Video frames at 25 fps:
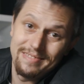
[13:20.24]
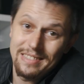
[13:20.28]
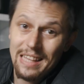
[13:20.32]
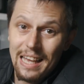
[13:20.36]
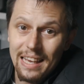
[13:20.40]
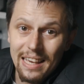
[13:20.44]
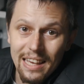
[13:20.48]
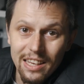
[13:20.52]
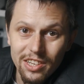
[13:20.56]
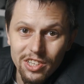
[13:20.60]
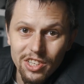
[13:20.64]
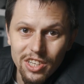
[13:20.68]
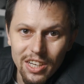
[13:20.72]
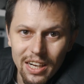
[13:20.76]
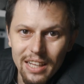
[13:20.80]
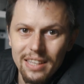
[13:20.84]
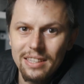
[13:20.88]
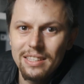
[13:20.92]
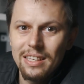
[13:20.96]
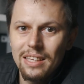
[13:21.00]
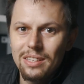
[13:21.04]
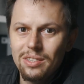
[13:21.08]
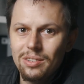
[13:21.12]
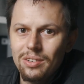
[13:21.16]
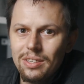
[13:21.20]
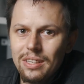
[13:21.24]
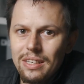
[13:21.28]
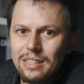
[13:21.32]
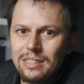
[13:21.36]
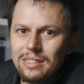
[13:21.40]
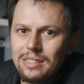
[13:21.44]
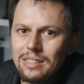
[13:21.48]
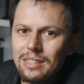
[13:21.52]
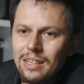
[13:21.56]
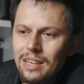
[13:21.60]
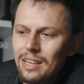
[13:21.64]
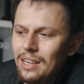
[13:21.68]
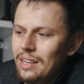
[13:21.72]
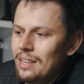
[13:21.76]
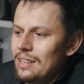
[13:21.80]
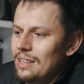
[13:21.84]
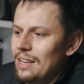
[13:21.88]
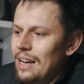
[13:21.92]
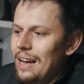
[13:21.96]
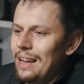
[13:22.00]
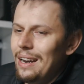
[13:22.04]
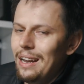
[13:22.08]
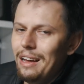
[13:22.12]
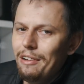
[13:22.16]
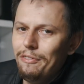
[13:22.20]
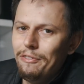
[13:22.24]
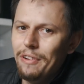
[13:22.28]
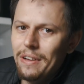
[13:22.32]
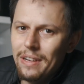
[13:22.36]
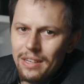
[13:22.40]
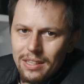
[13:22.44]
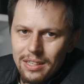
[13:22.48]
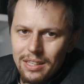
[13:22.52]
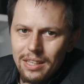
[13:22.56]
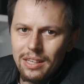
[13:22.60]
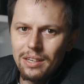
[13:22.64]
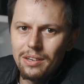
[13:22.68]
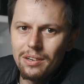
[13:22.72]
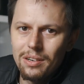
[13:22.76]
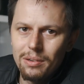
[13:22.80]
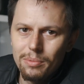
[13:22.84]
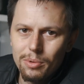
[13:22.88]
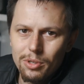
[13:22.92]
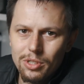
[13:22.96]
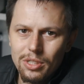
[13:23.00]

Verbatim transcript: takie średnie to jest ala Vertigo.